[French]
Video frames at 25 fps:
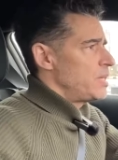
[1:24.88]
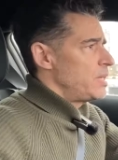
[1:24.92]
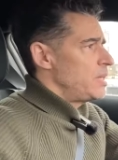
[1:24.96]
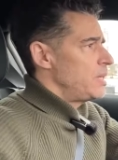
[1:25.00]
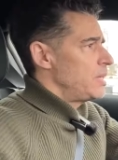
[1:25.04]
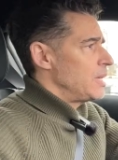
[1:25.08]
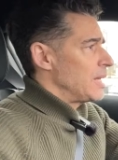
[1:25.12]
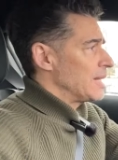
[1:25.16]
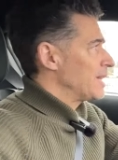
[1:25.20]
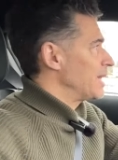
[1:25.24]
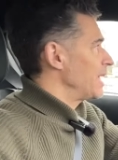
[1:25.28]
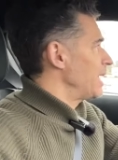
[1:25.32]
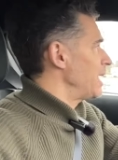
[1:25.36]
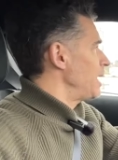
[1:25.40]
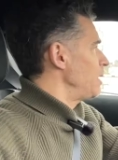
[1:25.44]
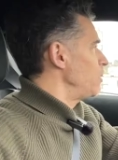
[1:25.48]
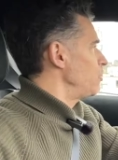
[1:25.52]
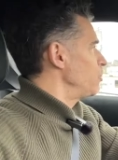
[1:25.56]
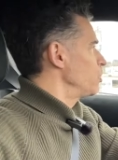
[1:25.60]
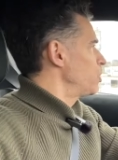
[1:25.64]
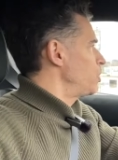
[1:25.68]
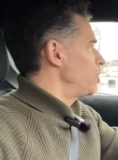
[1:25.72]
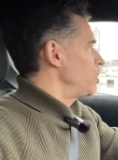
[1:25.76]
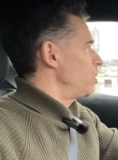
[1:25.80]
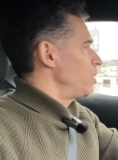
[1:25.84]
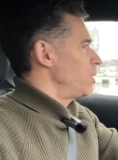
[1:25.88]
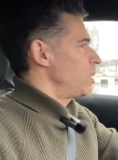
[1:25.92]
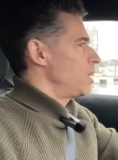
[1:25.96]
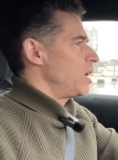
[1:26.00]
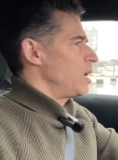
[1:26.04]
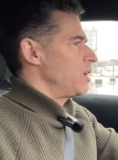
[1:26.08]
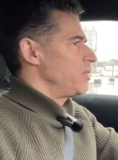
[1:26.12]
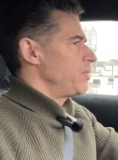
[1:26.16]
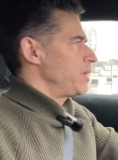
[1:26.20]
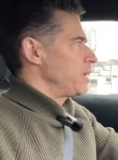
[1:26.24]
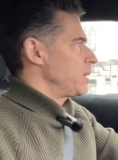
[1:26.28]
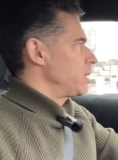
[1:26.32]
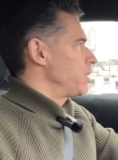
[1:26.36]
il y a très longtemps
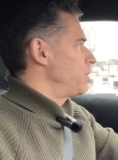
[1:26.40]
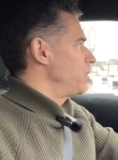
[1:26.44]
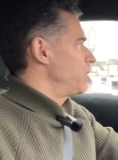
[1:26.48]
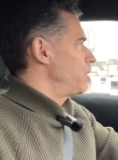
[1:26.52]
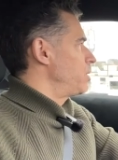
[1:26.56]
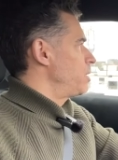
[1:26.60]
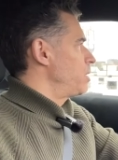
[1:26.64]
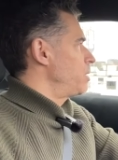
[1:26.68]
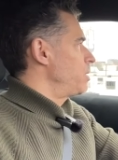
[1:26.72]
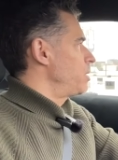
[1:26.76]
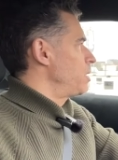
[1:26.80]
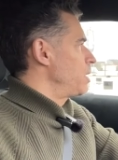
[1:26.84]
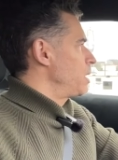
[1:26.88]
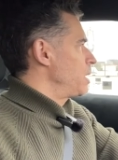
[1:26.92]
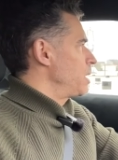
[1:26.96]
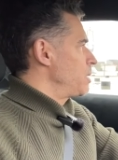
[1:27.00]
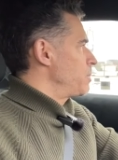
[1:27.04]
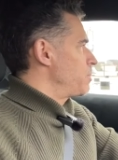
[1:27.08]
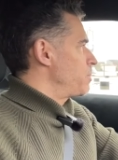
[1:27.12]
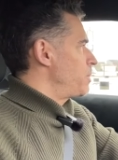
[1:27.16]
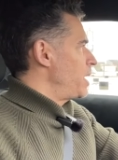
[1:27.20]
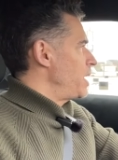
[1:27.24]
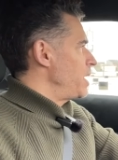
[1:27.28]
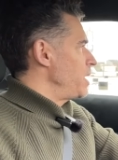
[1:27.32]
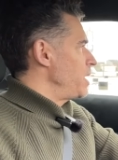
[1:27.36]
avec euh, ma